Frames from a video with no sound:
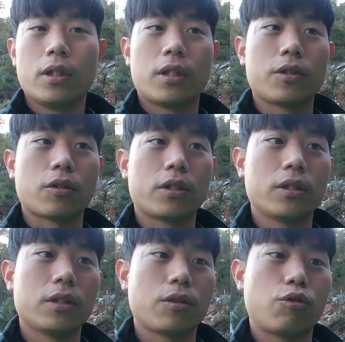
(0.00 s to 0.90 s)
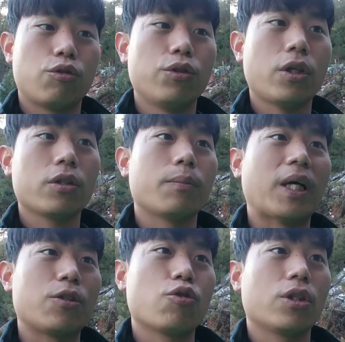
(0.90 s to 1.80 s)
그래서 그 균형을
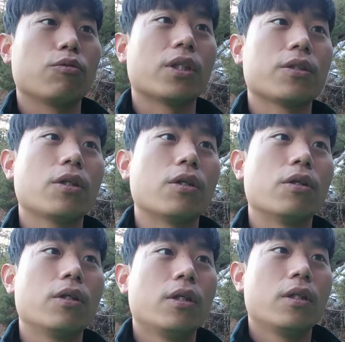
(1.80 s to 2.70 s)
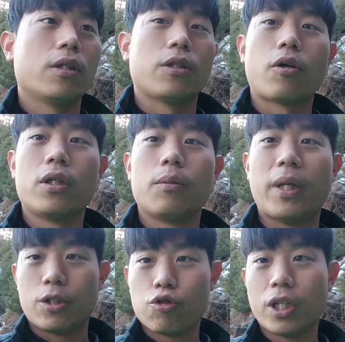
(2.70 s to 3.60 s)
맞추기 위해서 열을
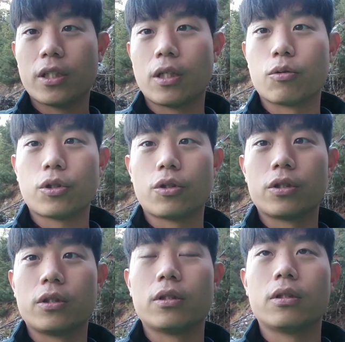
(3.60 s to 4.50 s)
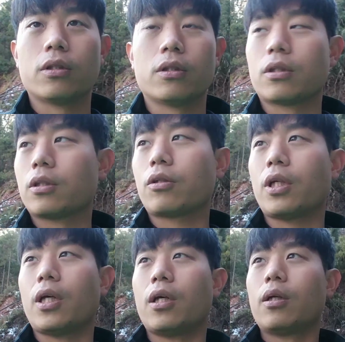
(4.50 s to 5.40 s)
배출한다고 저는
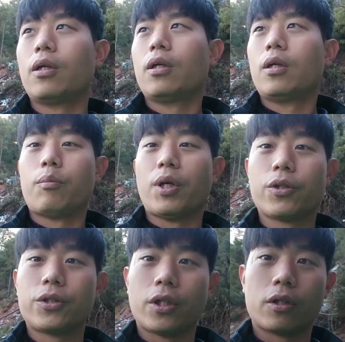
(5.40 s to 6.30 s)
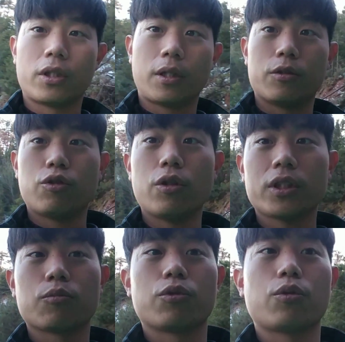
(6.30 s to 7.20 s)
그렇게 배웠어요. 그러니까
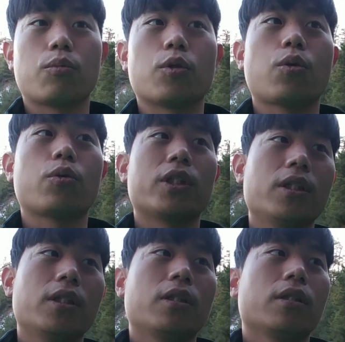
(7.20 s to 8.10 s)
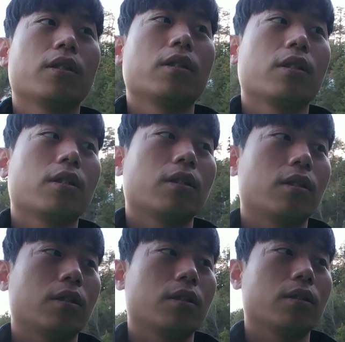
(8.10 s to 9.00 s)
수영장 물도 보통은
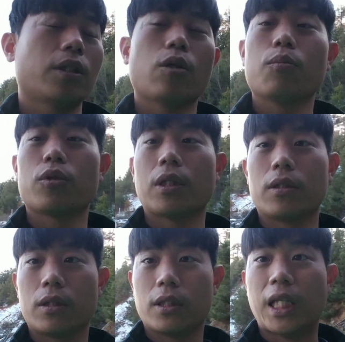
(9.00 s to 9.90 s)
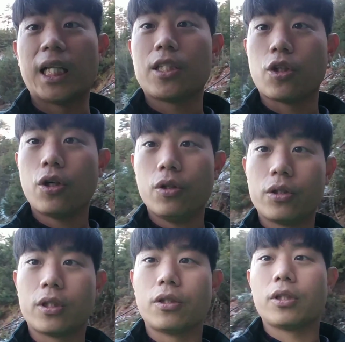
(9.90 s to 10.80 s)
체온보다 낮죠.
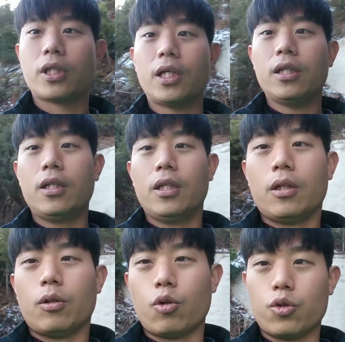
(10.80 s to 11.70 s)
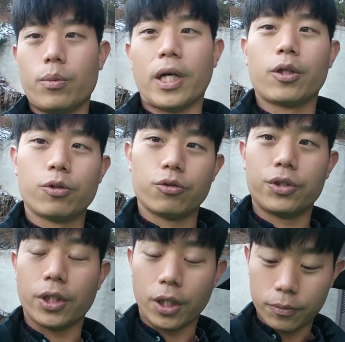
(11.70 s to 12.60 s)
그러니까 오줌이 마려울 수
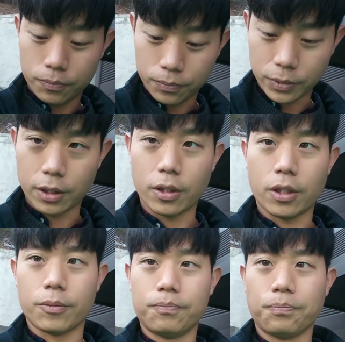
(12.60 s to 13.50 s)
있어요. 그래서